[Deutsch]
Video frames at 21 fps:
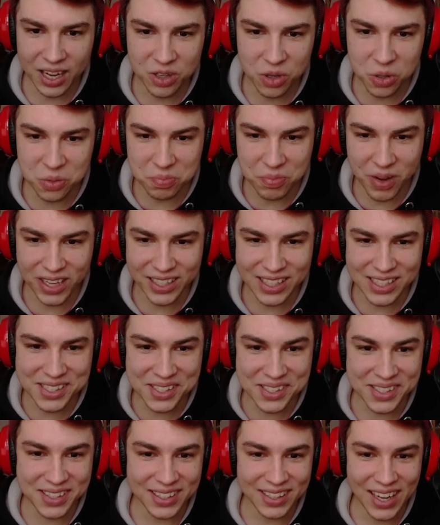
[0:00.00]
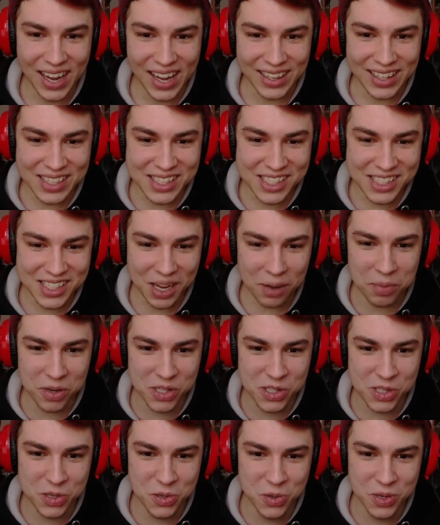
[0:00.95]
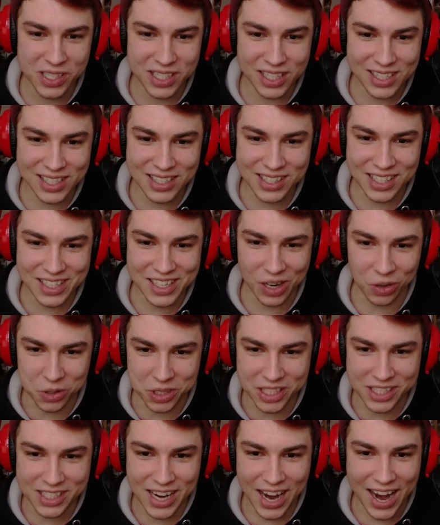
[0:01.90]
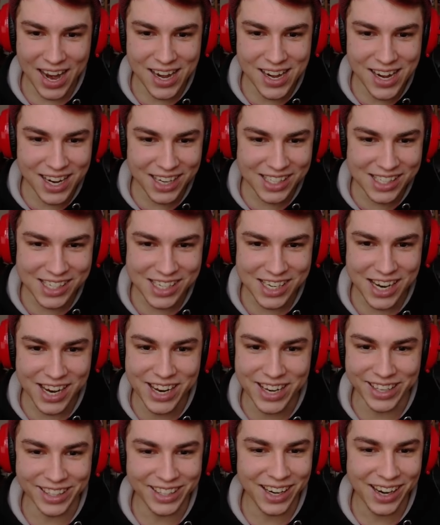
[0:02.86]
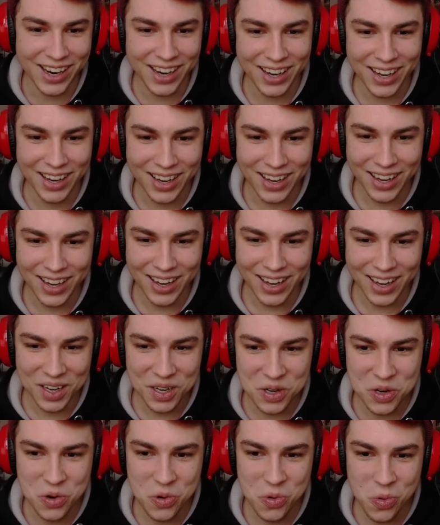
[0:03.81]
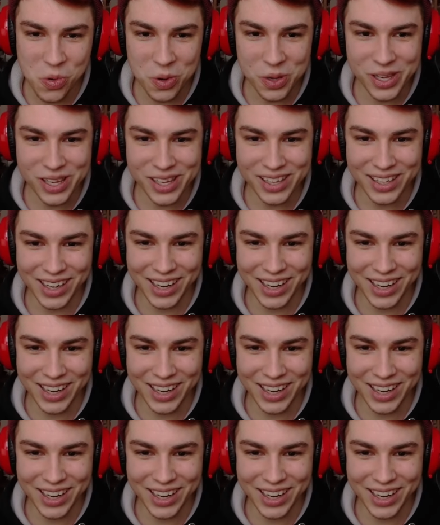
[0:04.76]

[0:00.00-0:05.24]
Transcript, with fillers: guck mal, das ist das ist aber süß. Das ist das Haus aus der Ending-Scene. Cool.